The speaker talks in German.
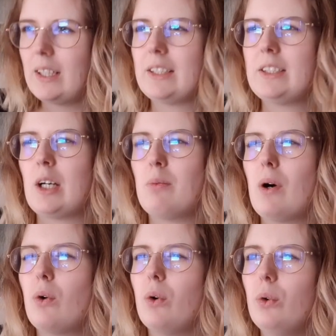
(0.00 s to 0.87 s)
Hat aber
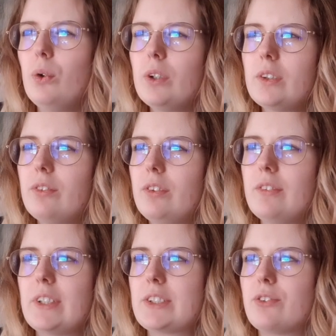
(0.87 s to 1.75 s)
auch irgendwie
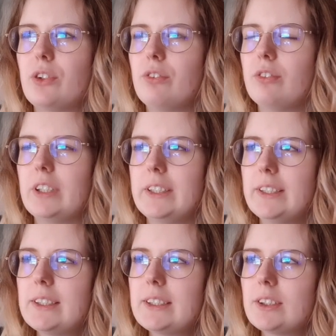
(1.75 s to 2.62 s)
was von
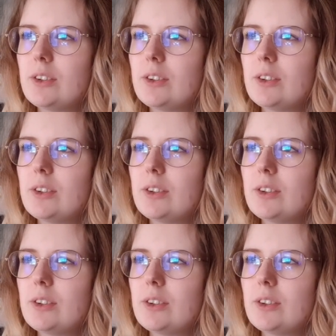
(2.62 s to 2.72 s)
Vanille.